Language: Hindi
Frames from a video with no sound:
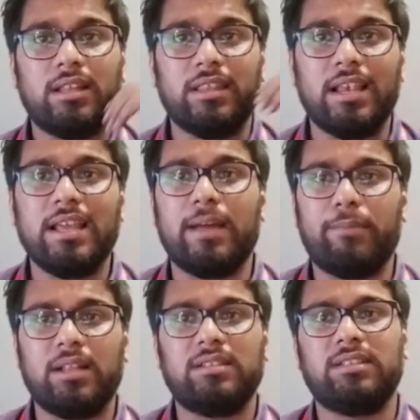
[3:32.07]
दिल्ली
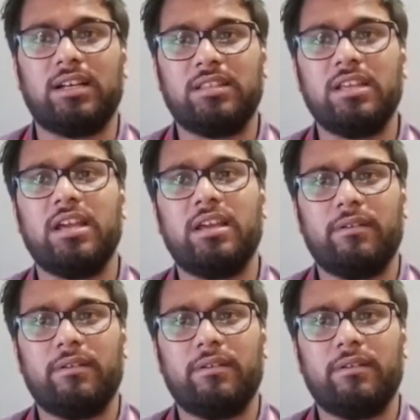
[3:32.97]
कैपिटल्स चाहती है